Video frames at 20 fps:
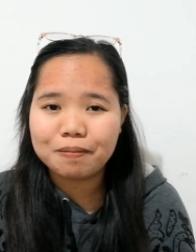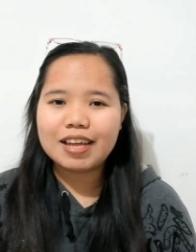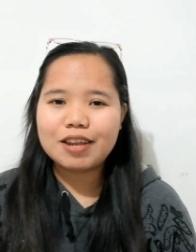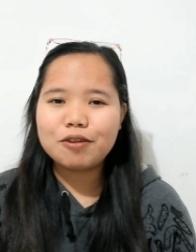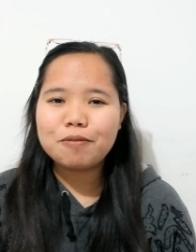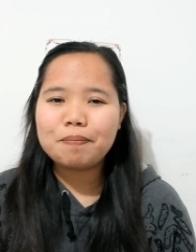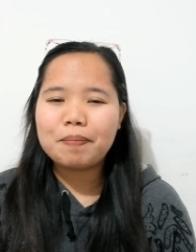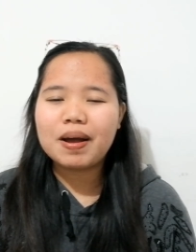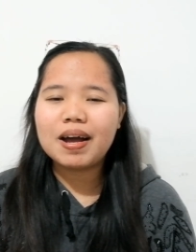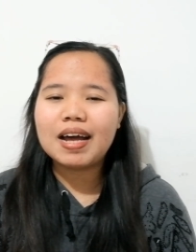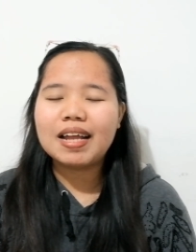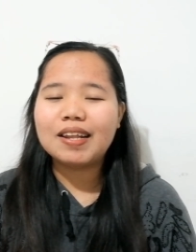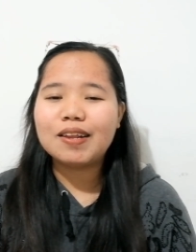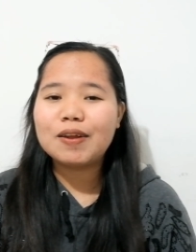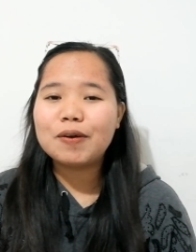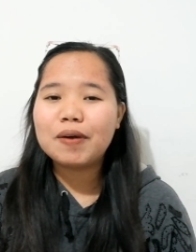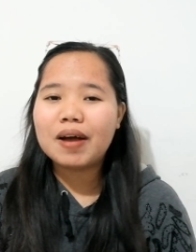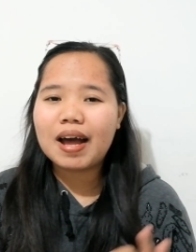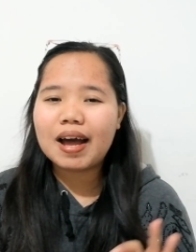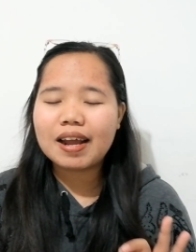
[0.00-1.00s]
Then, nung
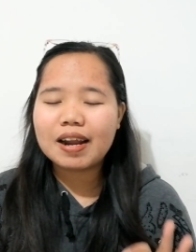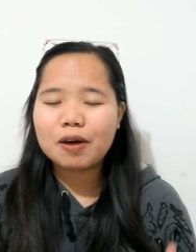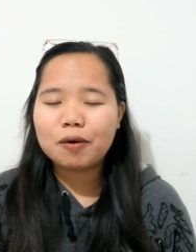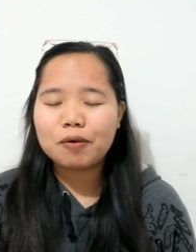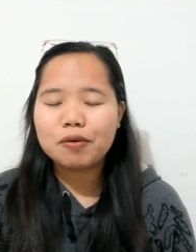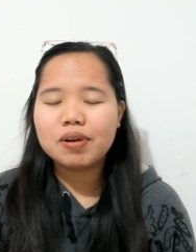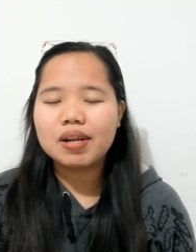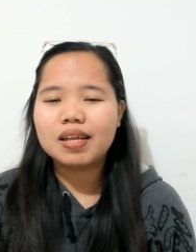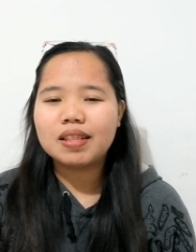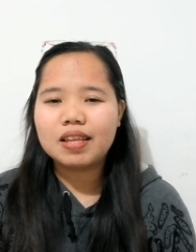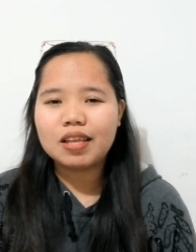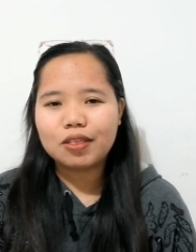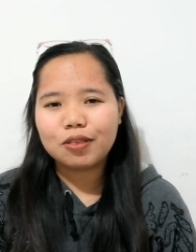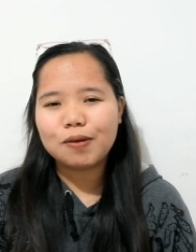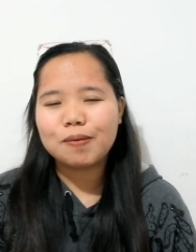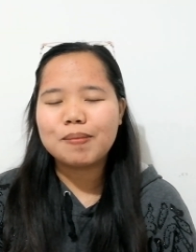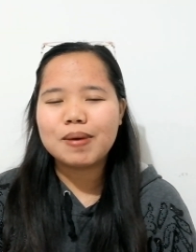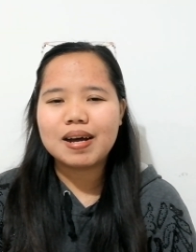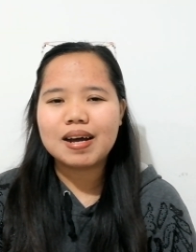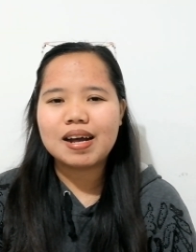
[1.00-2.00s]
pangatlong araw ko na
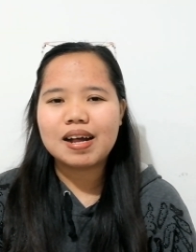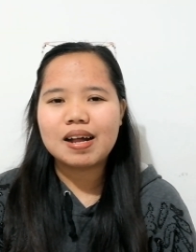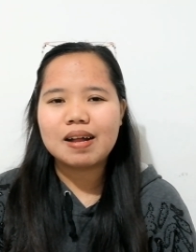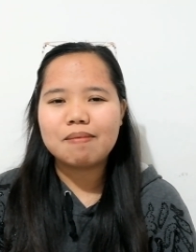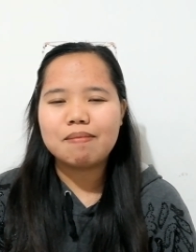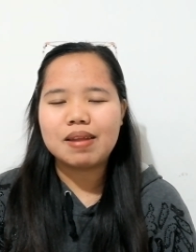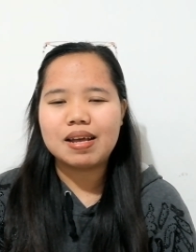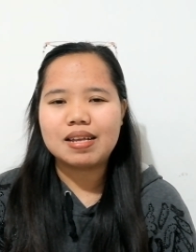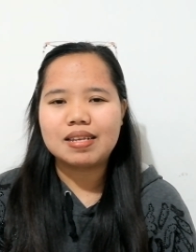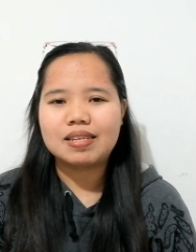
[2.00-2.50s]
dito mga ka